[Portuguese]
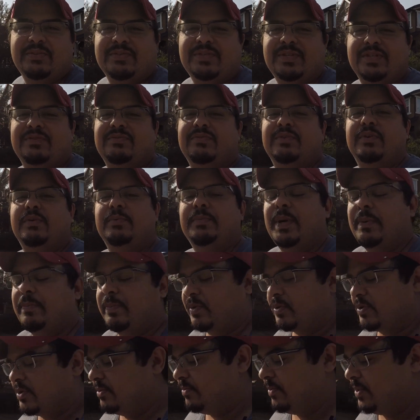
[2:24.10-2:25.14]
vocês viram me
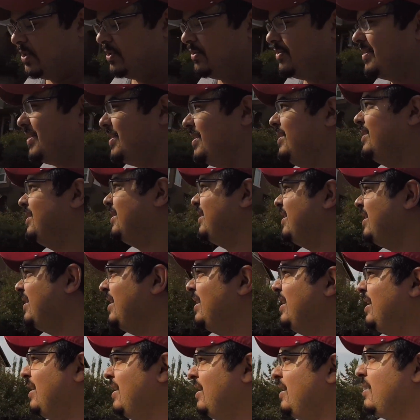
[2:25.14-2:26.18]
aproximando aqui.
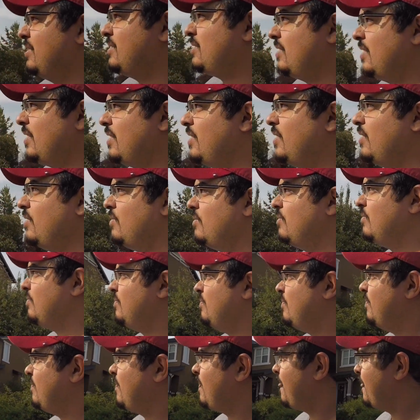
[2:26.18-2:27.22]
Esse aqui é um
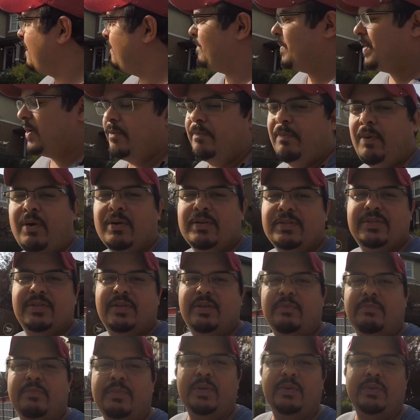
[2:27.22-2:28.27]
mailbox
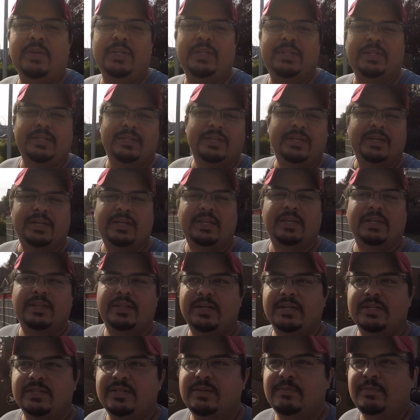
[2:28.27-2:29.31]
community aqui
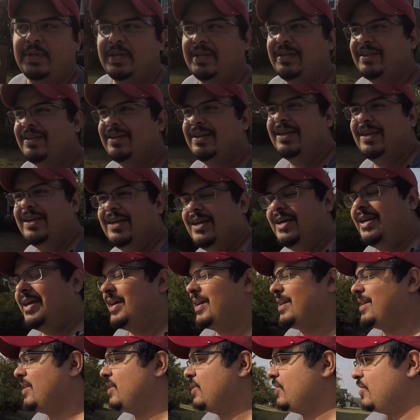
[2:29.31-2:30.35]
atrás de mim. É
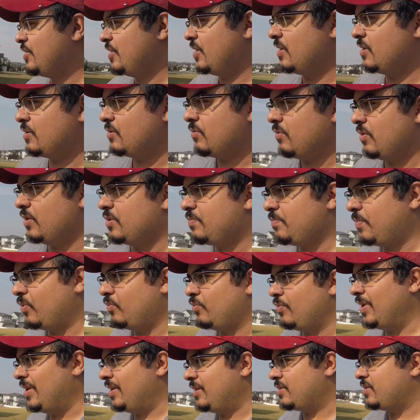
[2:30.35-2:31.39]
aqui que chega as
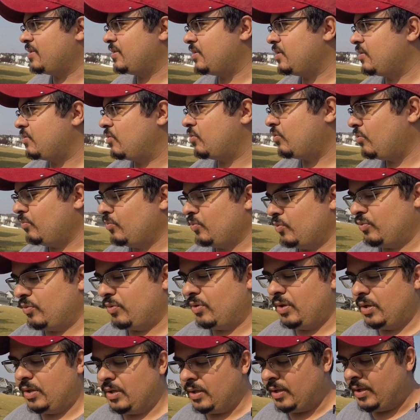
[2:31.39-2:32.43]
correspondências de todo mundo
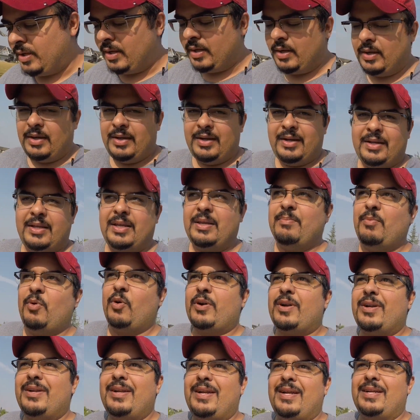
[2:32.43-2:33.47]
que
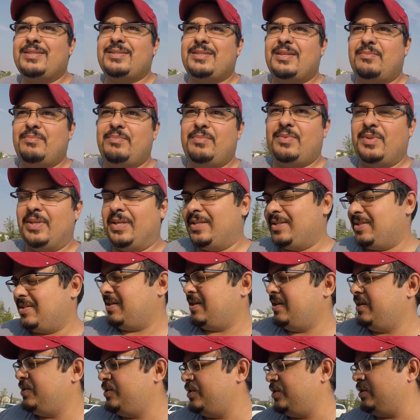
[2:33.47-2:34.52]
mora nessa, nessa
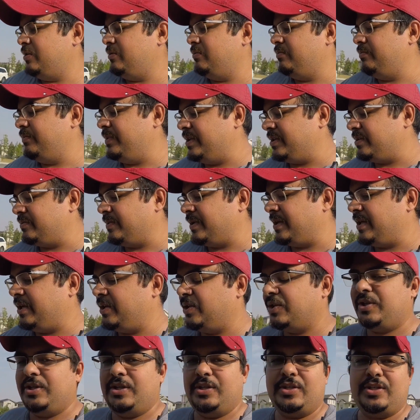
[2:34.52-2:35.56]
região mesmo que a
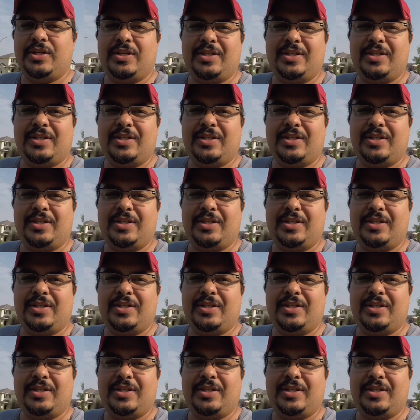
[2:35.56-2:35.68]
gente